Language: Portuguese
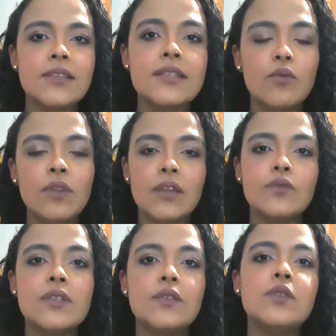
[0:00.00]
são
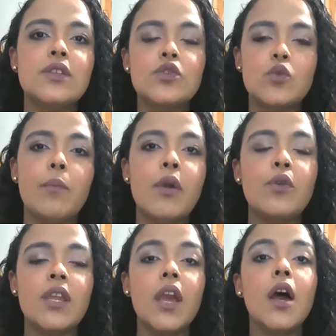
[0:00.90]
traduzidos em sua
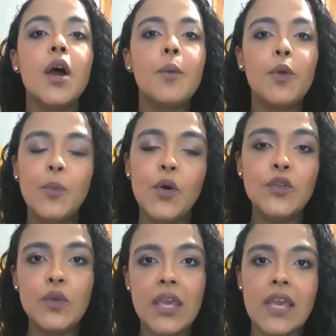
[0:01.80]
maioria para o
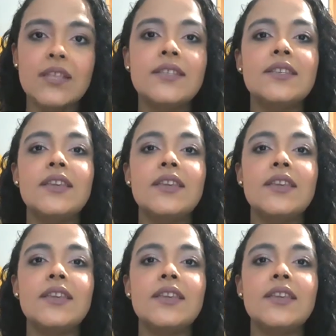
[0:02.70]
português.